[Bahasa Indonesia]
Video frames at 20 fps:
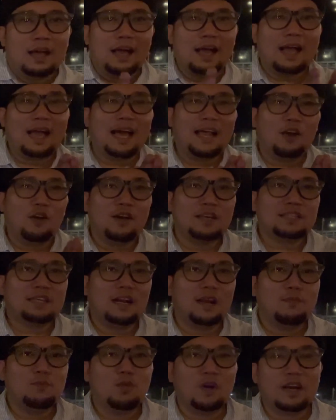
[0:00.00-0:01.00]
Halo
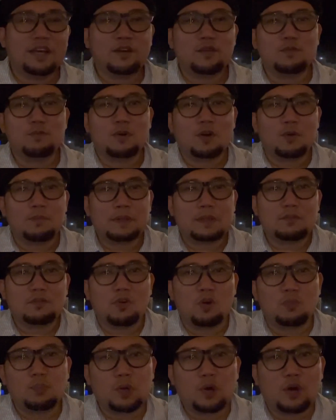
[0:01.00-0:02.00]
assalamualaikum
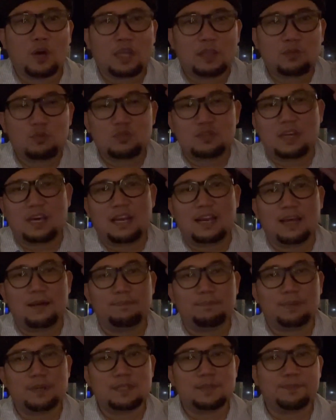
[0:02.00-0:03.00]
warahmatullahi wabarakatuh
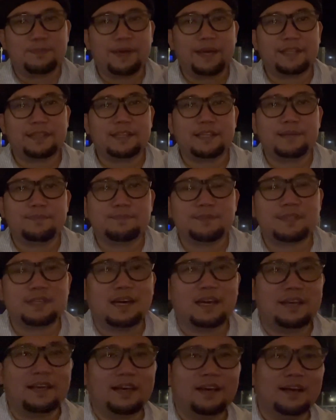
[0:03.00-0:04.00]
Salam perspektif
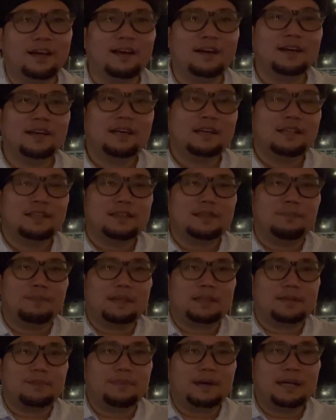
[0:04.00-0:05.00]
saya
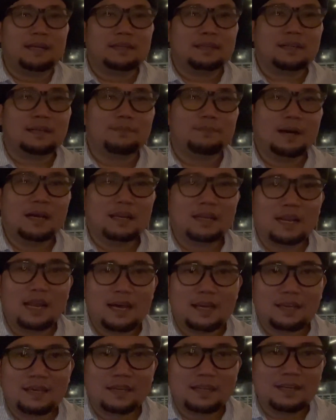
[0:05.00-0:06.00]
Teman-teman kembali
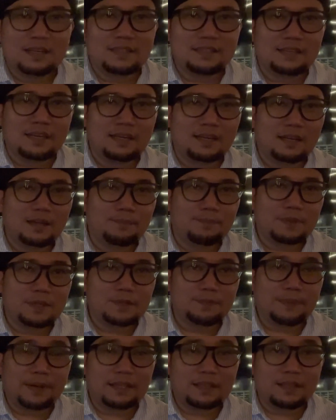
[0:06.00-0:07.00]
lagi di channel
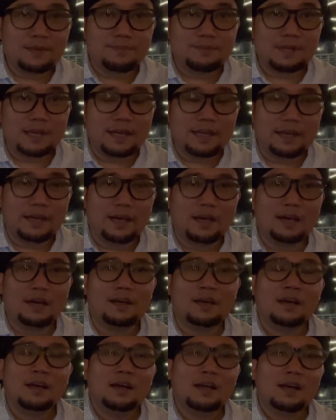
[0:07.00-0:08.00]
perspektif saya
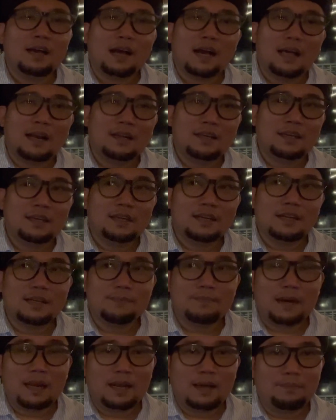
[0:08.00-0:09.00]
Kali
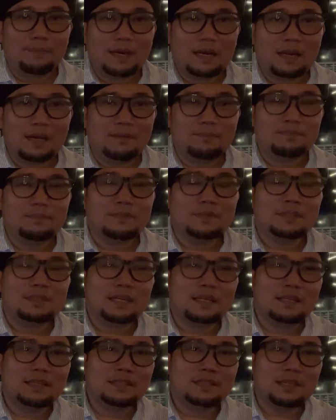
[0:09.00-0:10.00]
ini malam-malam
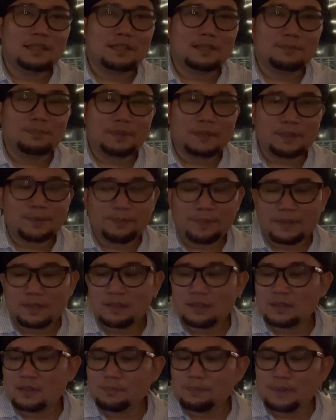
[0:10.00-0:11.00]
Jadi channel
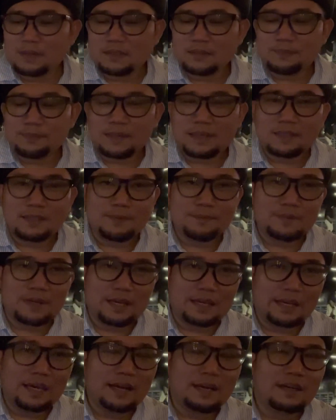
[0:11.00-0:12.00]
perspektif
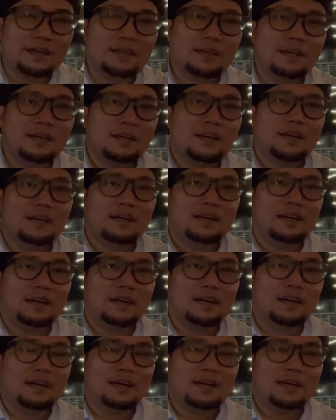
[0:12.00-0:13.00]
saya
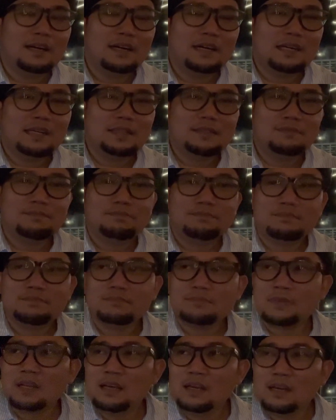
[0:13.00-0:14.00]
uh,
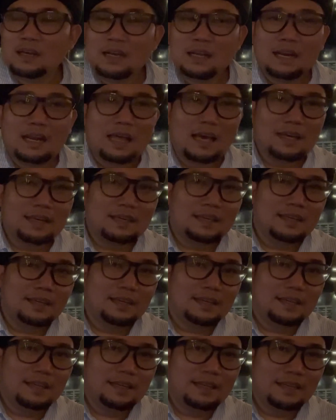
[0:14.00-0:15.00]

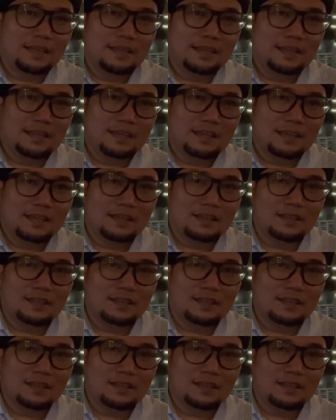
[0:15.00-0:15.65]
Lagi di